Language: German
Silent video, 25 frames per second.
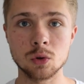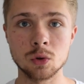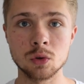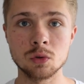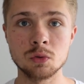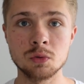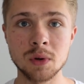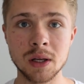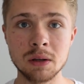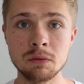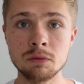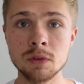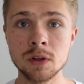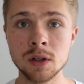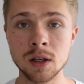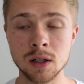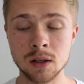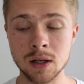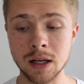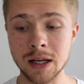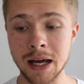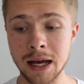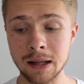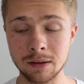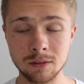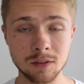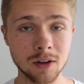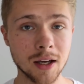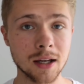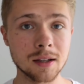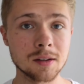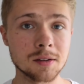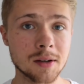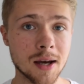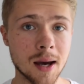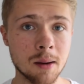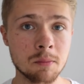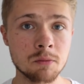Und wenn wir einen
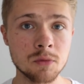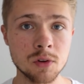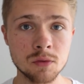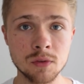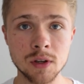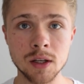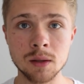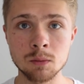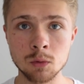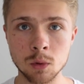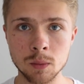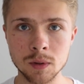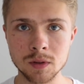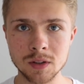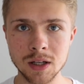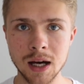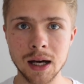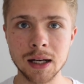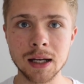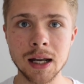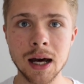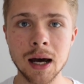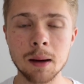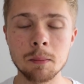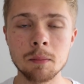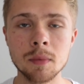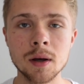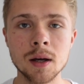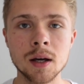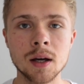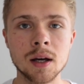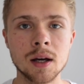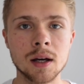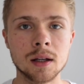Trend haben, wie wir ihn momentan haben,